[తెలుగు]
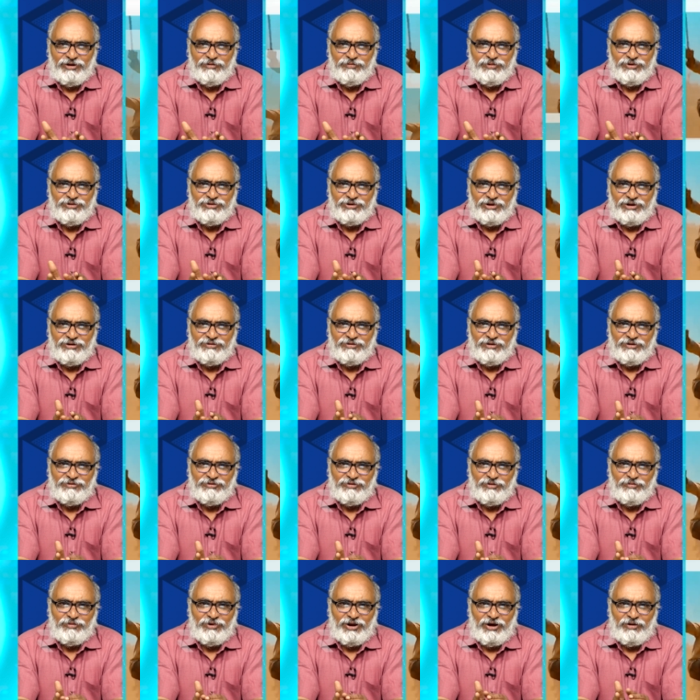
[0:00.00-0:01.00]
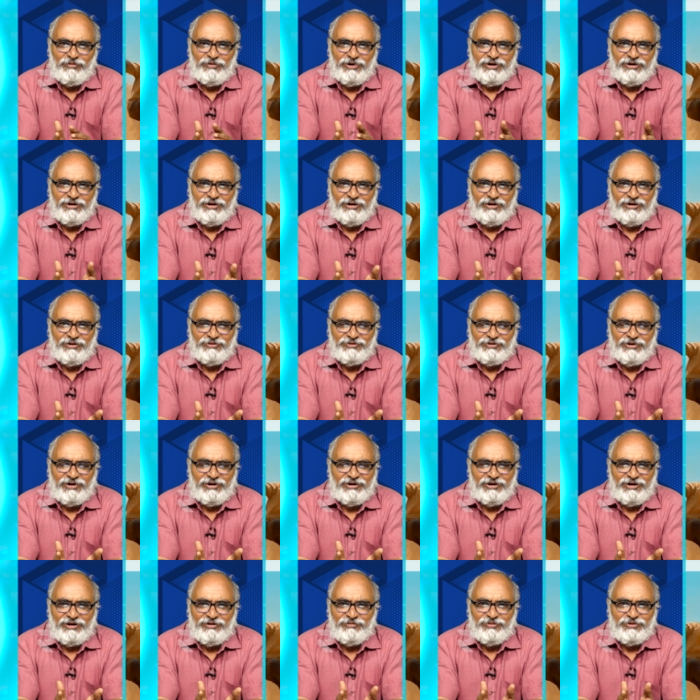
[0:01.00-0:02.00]
కనిపిస్తారు సత్యం రామలింగరాజు
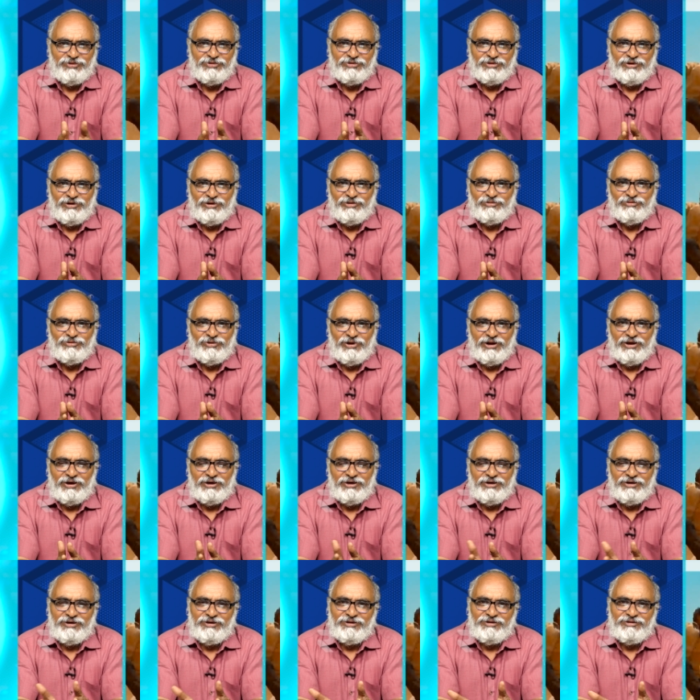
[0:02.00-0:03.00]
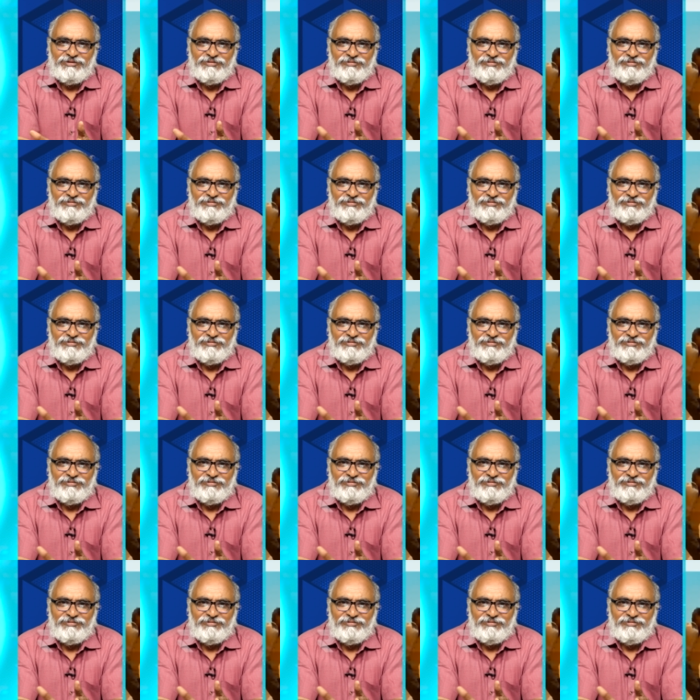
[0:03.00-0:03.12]
గారు కనిపిస్తారు అలాగే